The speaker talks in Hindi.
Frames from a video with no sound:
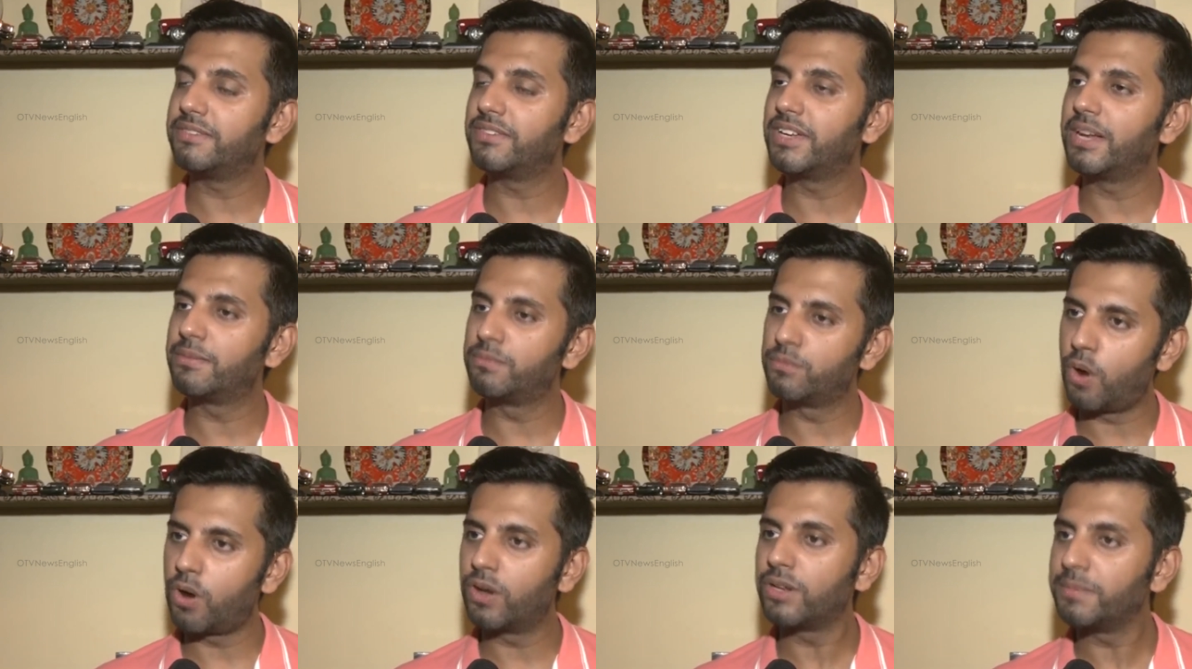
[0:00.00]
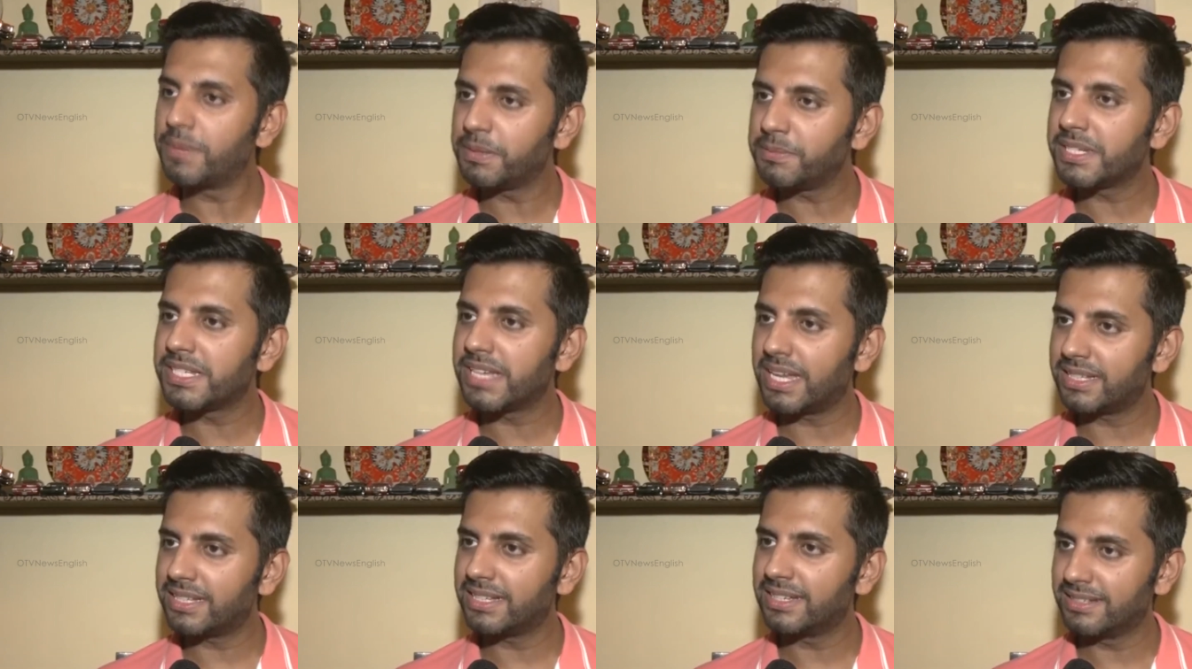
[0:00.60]
इवन हम मॉल में
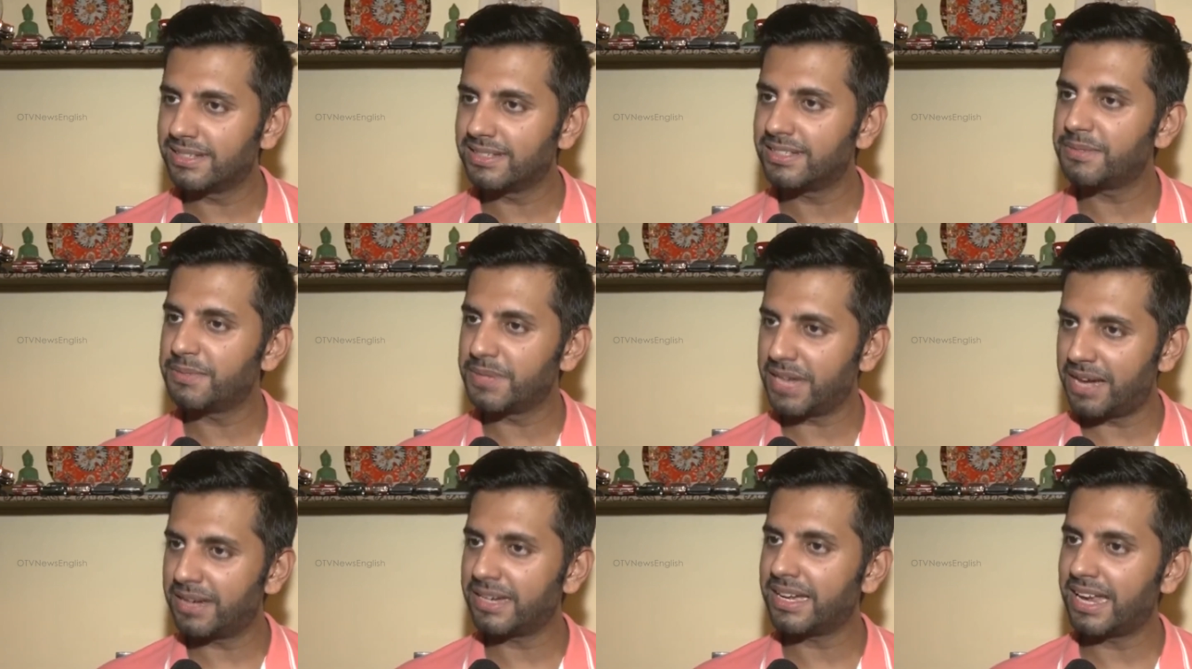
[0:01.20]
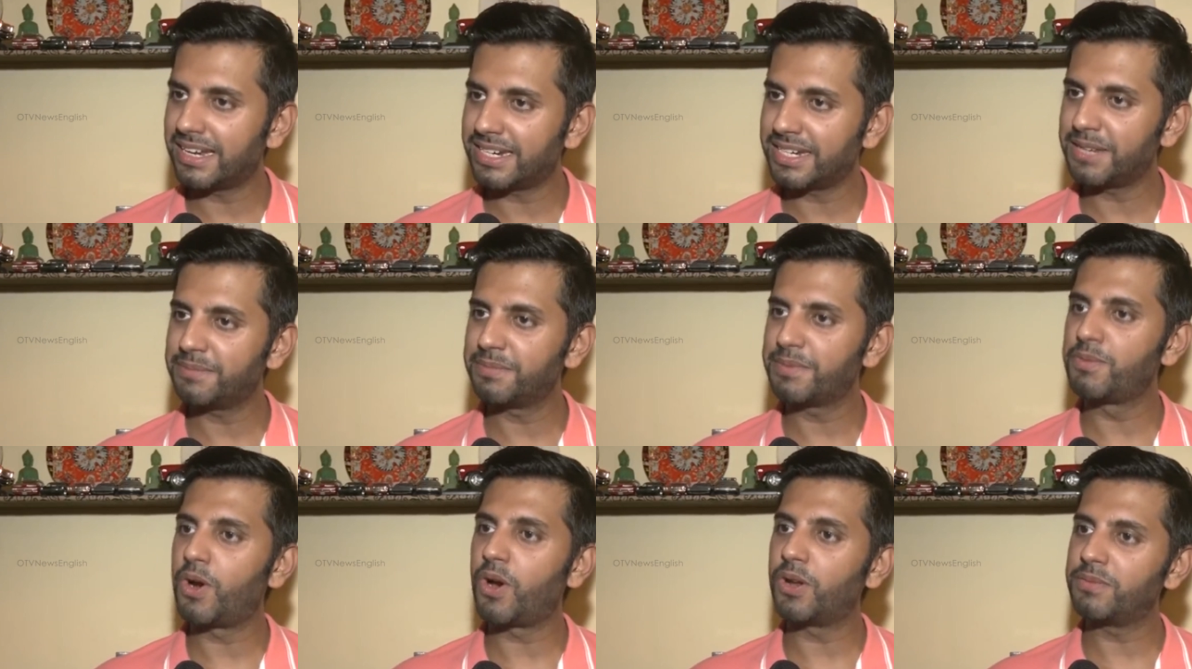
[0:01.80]
भी जाते हैं जब यहाँ
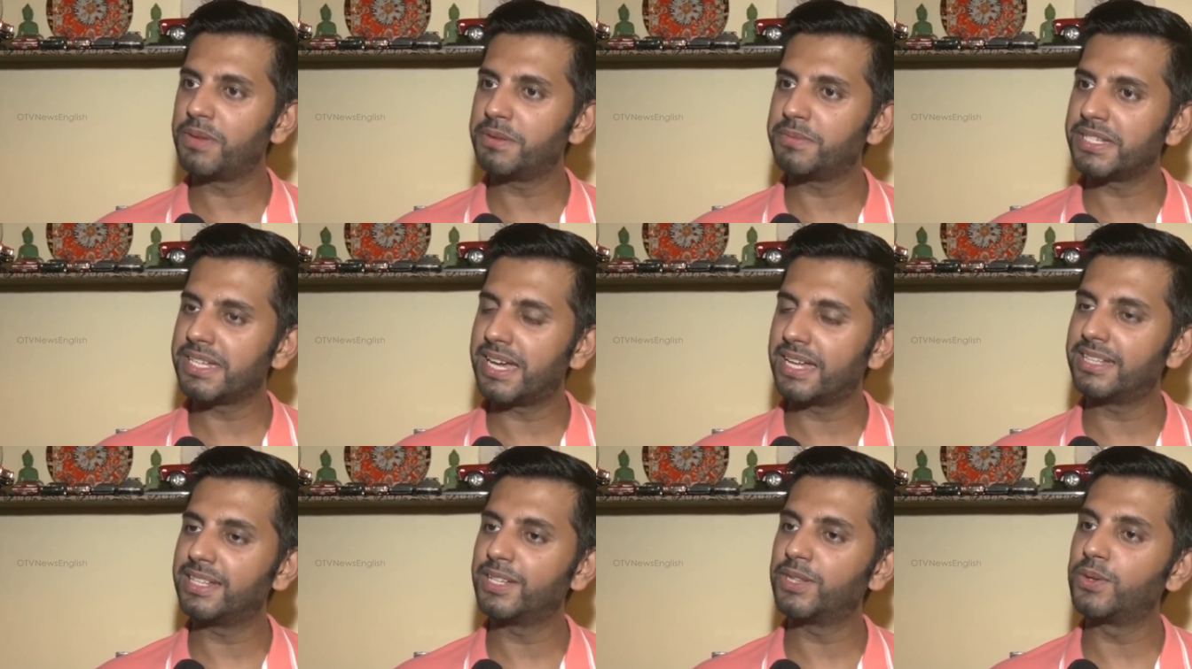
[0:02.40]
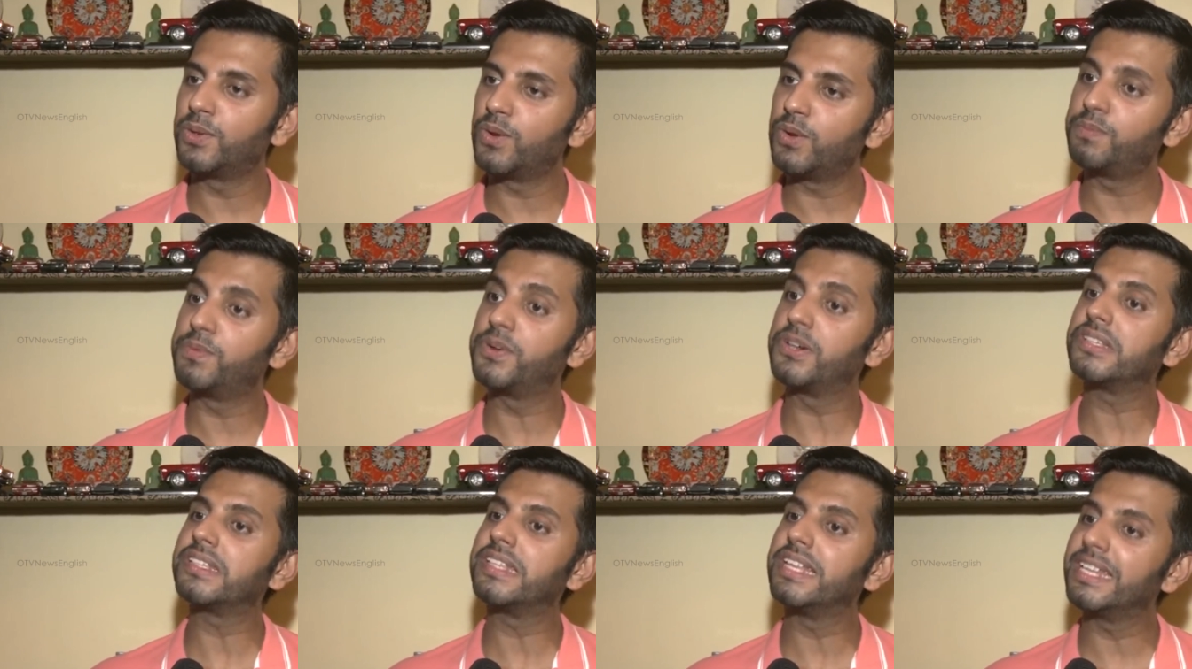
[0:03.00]
कैलकाटा में मॉल में भी जाते हैं तो
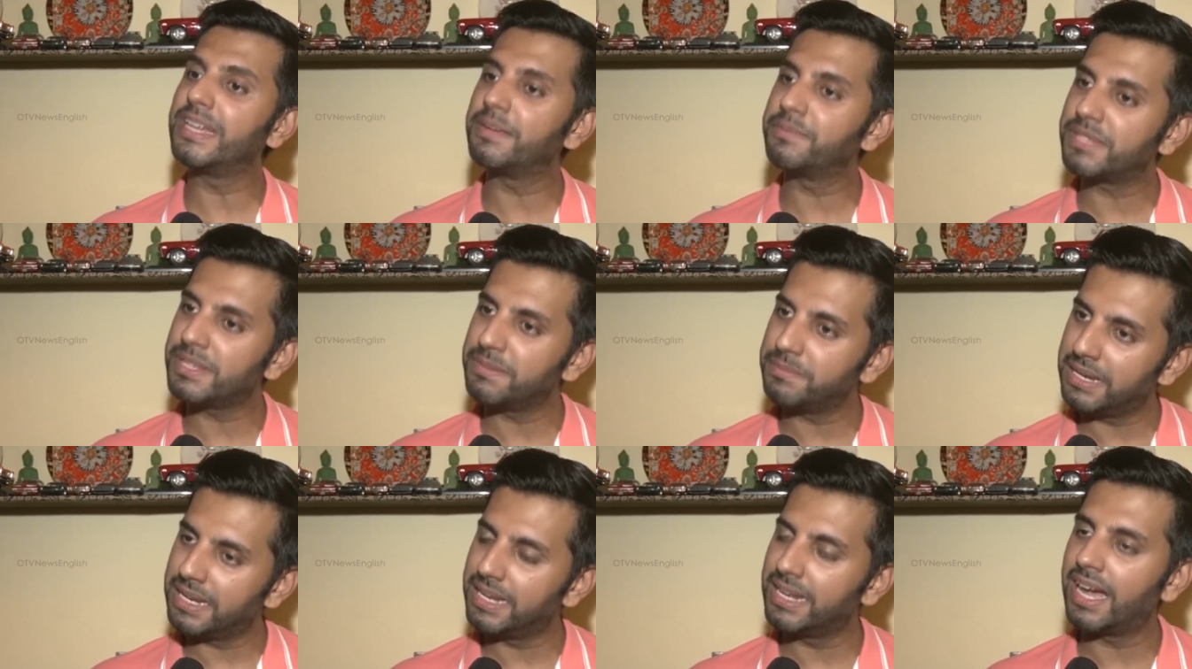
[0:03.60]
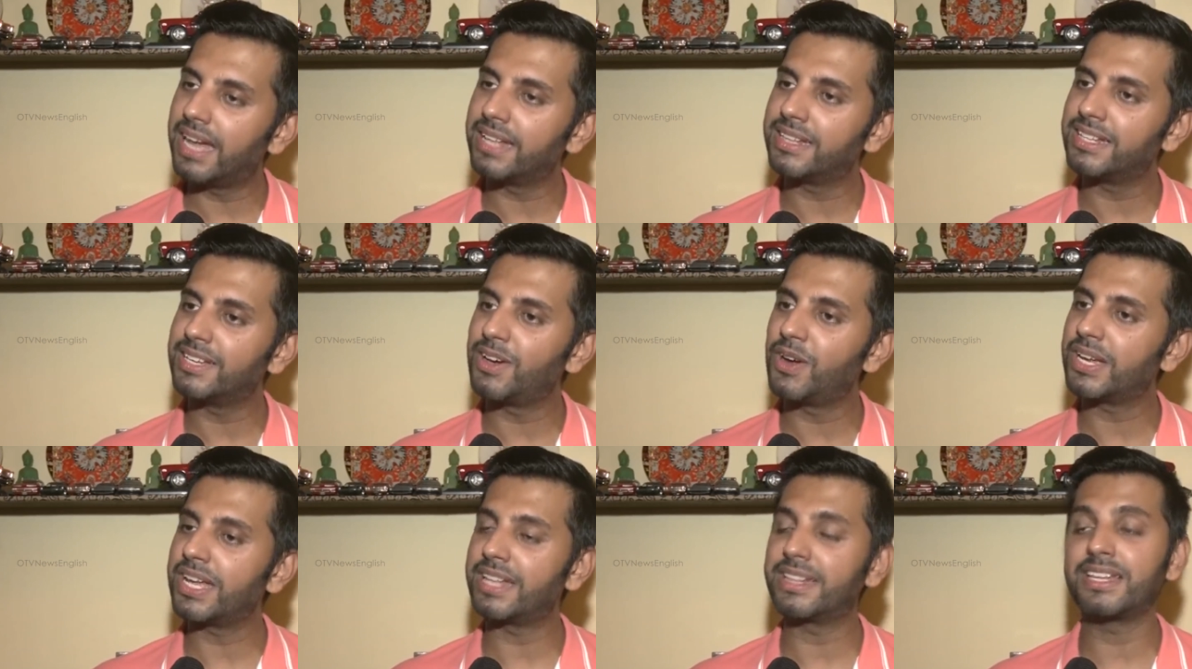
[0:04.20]
लोग पर्सनली हमसे मिलने
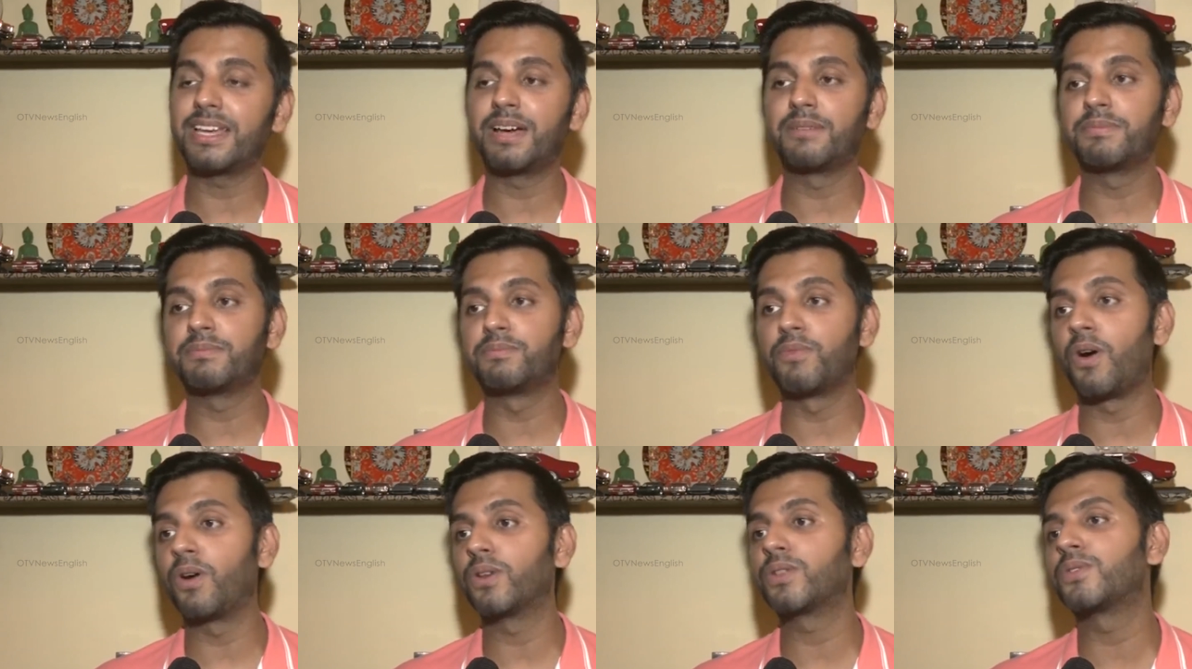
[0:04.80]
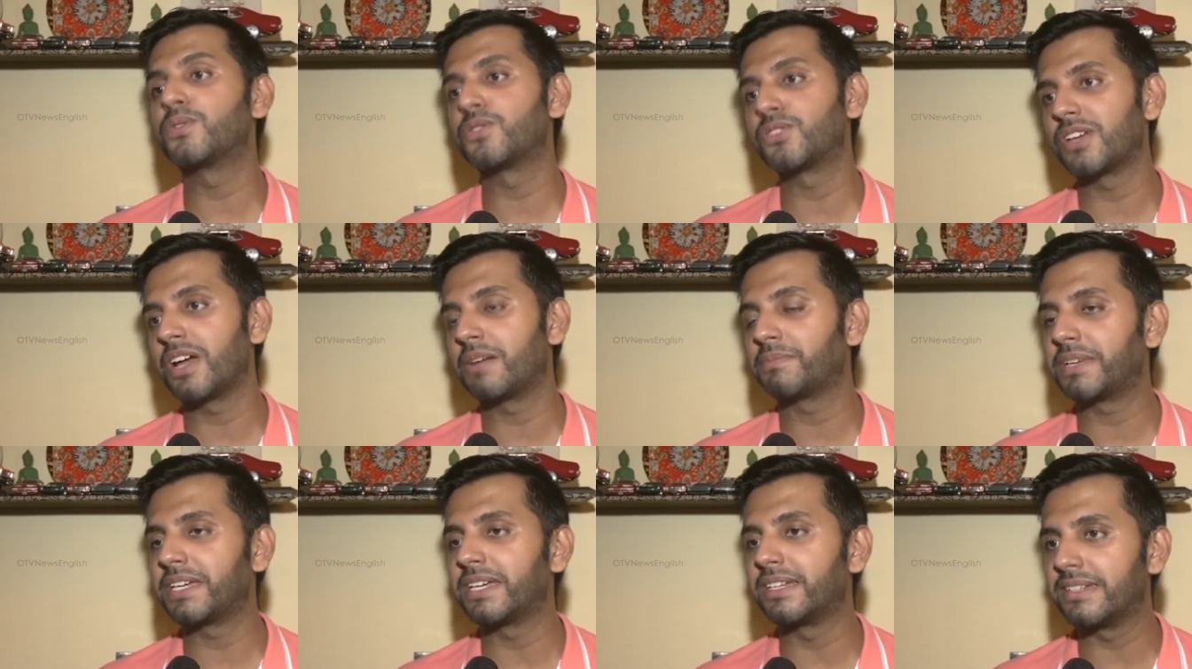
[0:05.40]
आते हैं और कहते हैं हम बहुत खुश
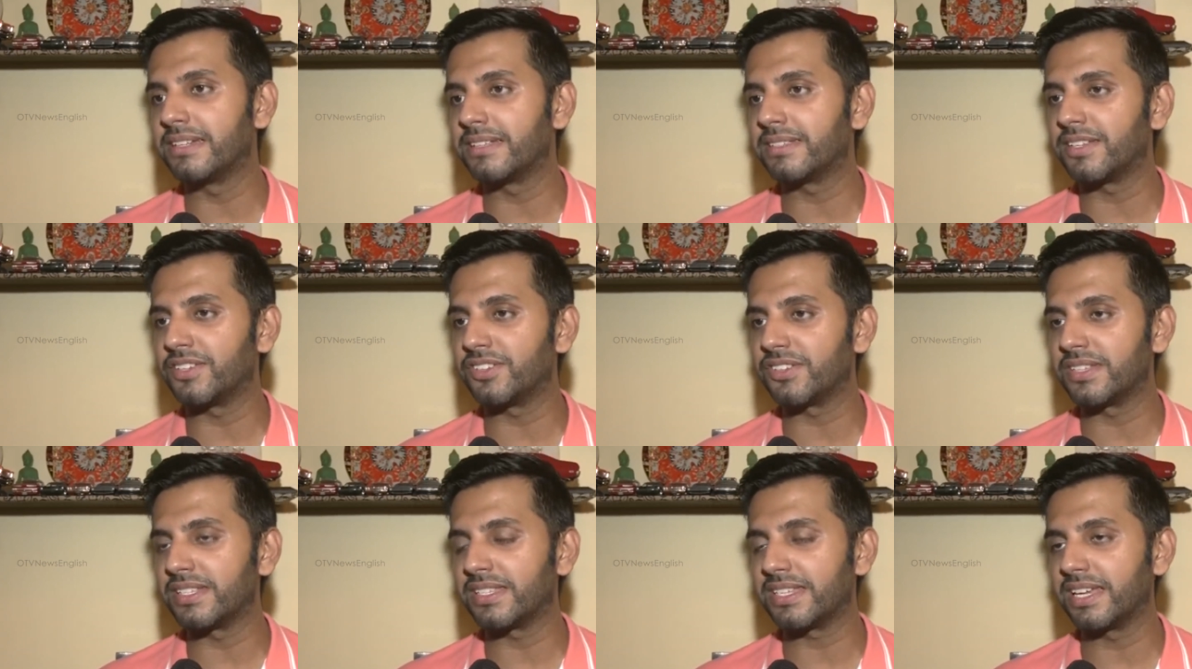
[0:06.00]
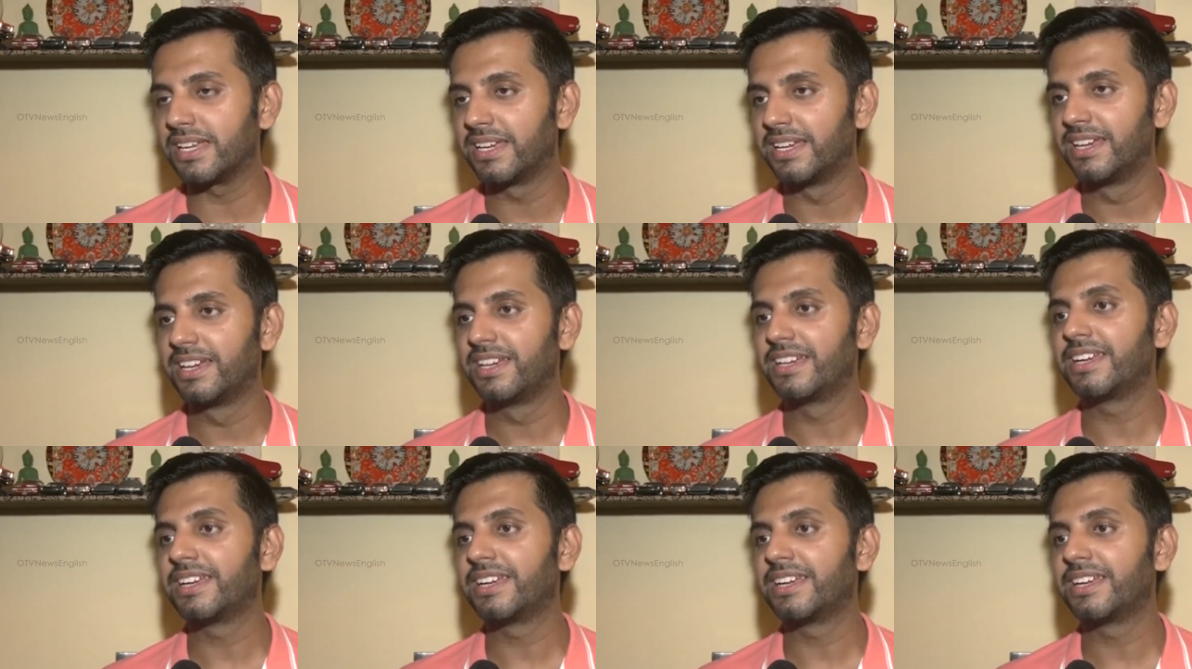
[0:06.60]
हैं आपके डिसीजन से